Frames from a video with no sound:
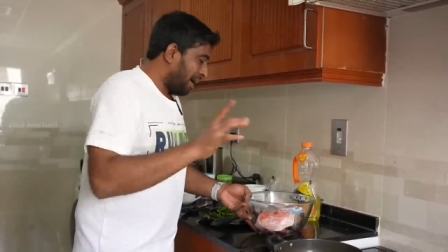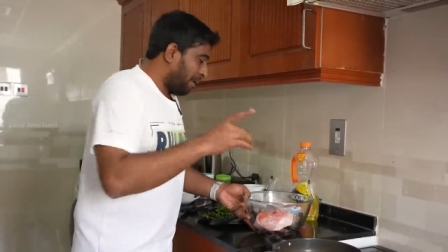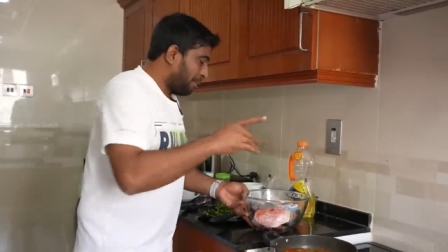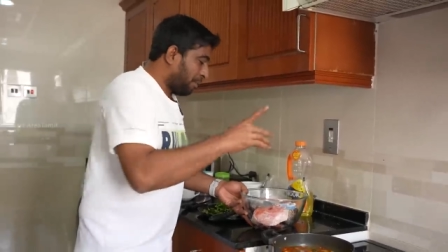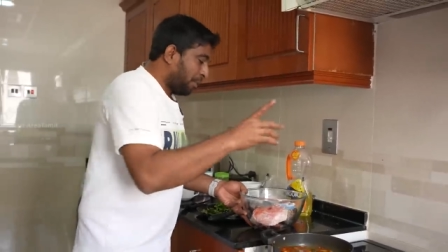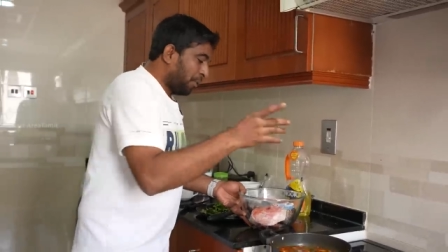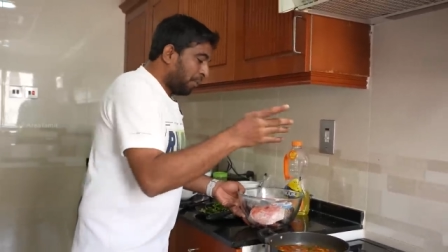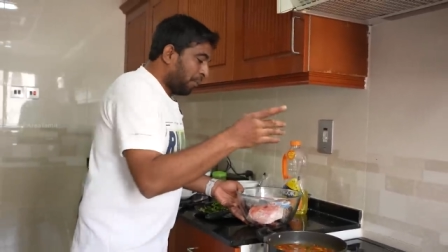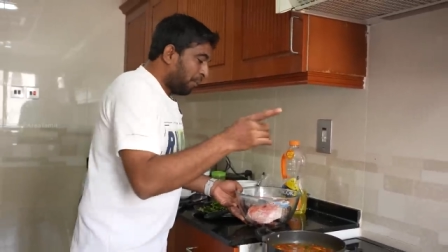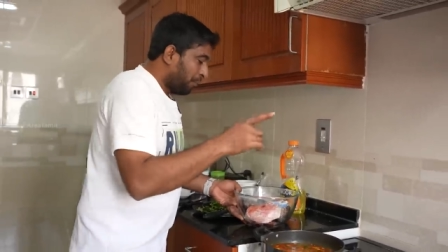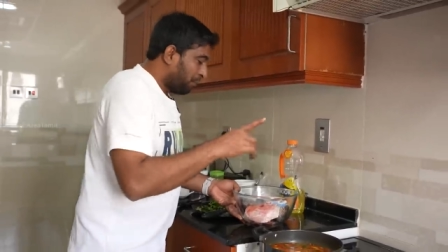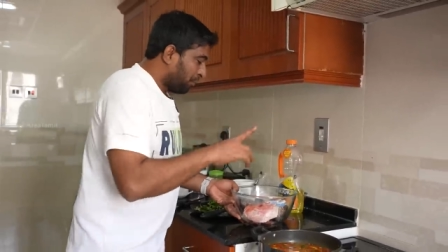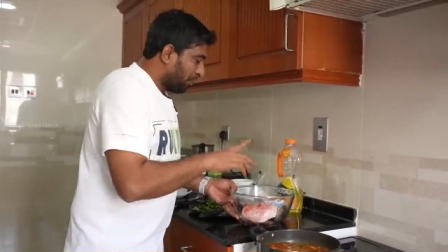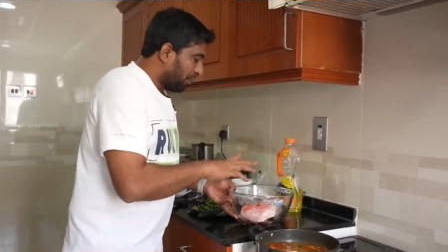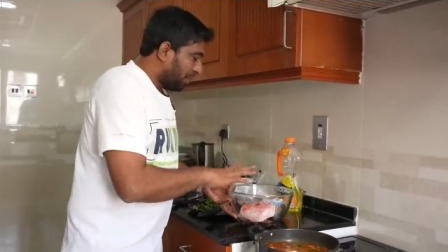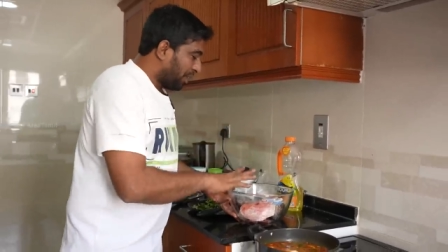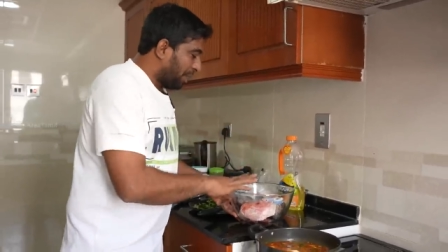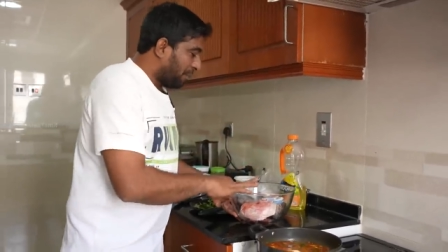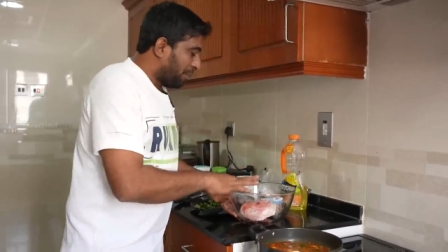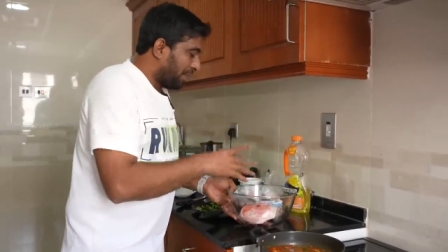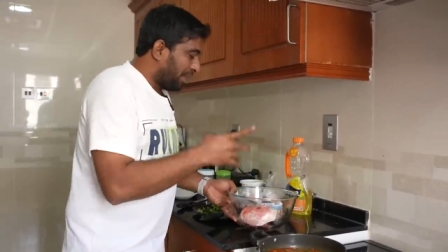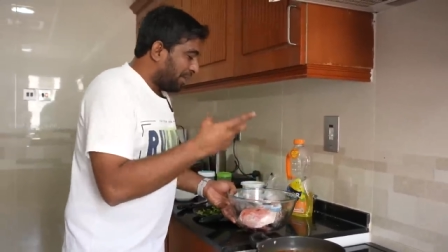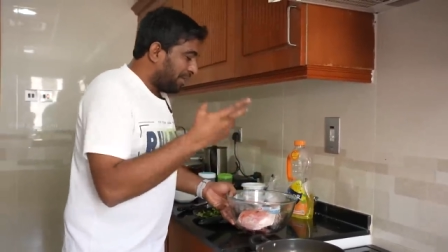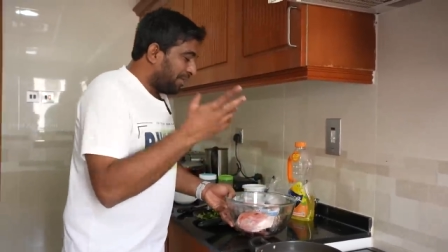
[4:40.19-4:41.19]
அப்புறம்
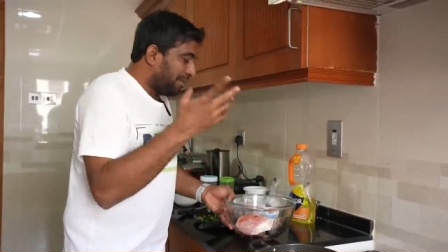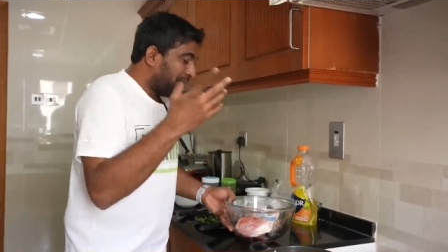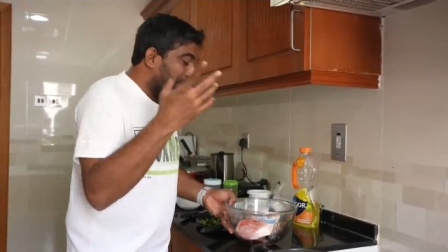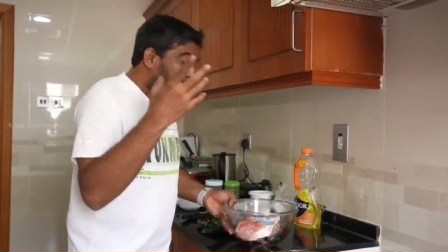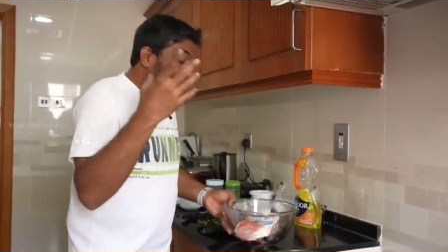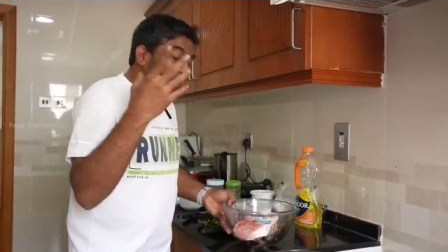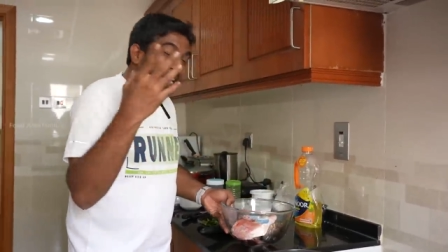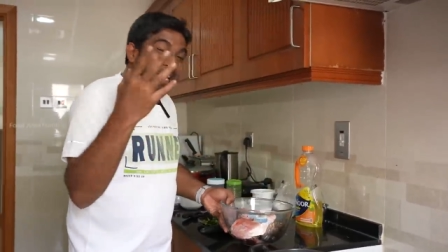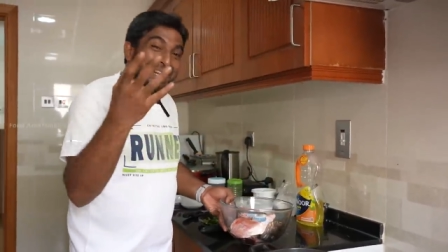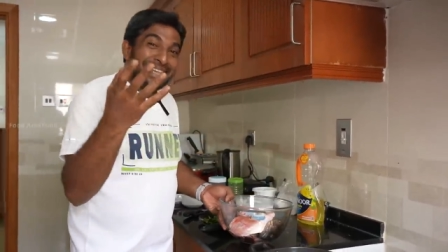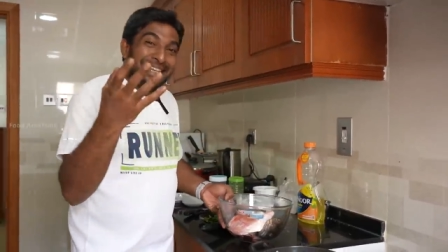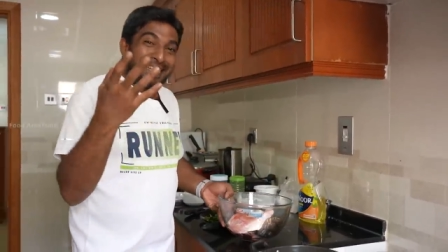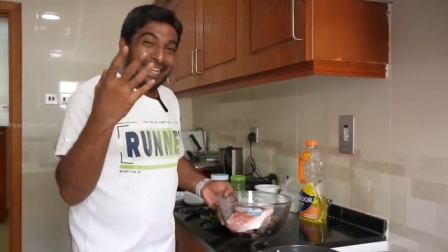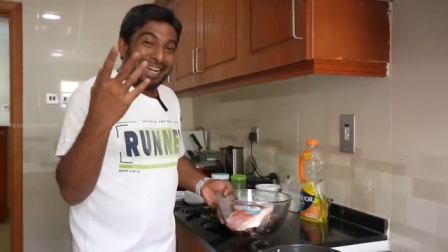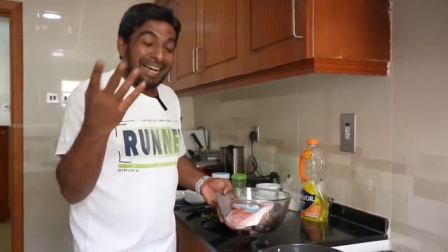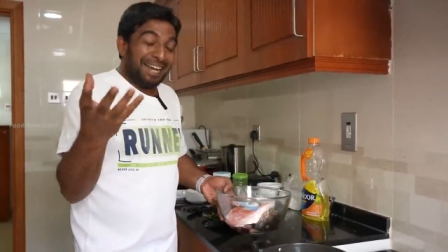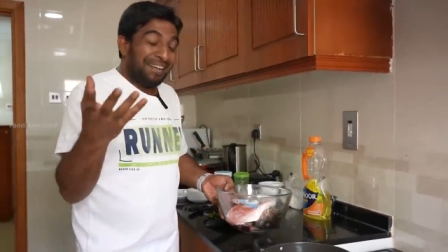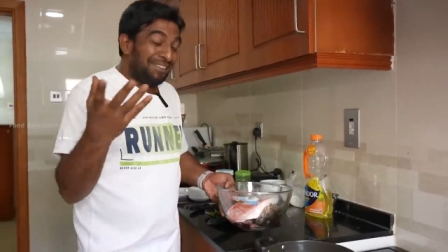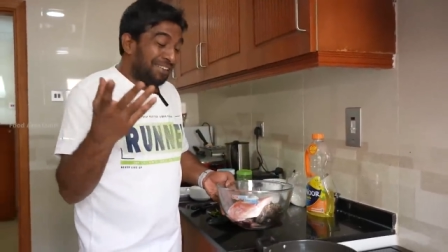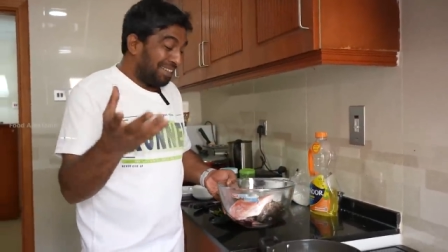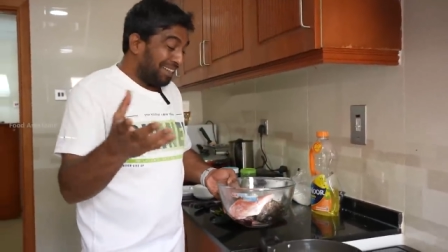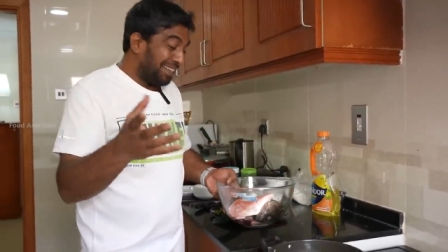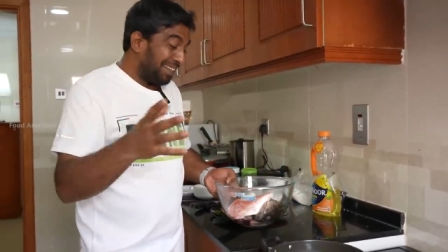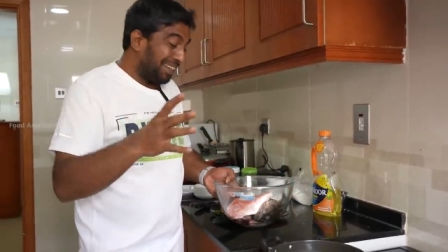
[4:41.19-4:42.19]
நம்ம இந்த மீன்
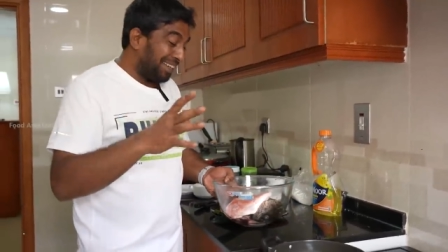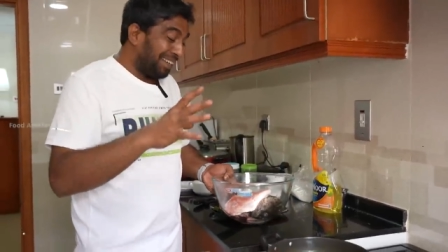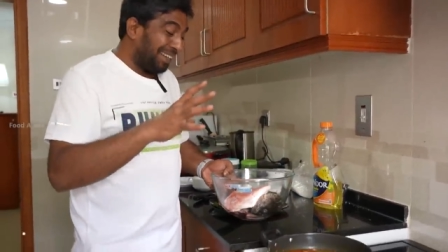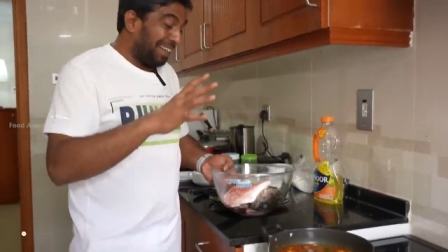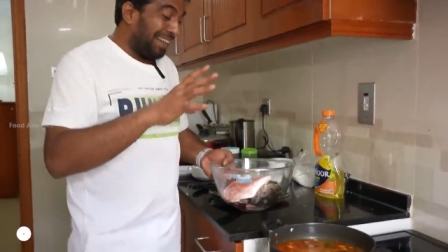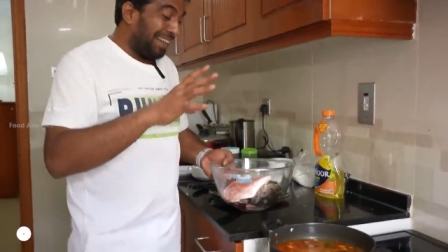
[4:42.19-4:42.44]
தலை வந்து